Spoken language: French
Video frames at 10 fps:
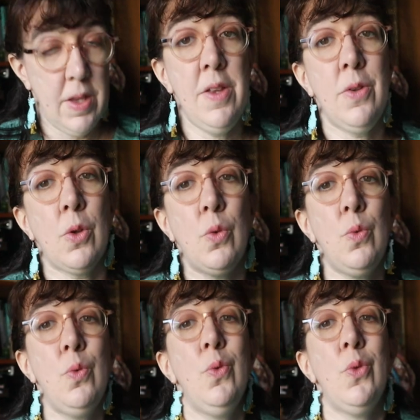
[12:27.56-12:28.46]
Et
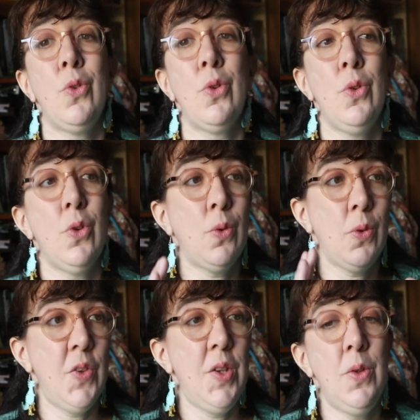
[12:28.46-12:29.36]
surtout, je
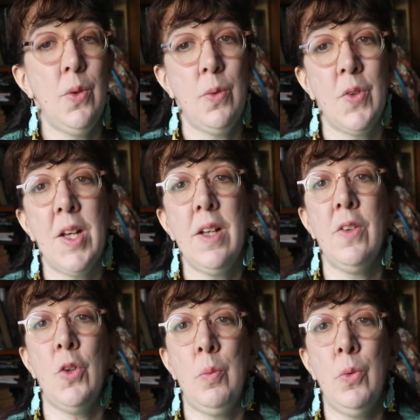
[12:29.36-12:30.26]
consigne tout ça
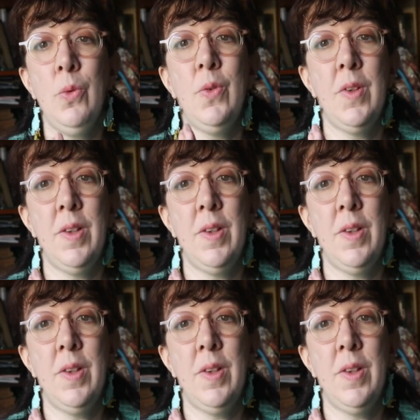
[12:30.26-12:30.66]
dans mon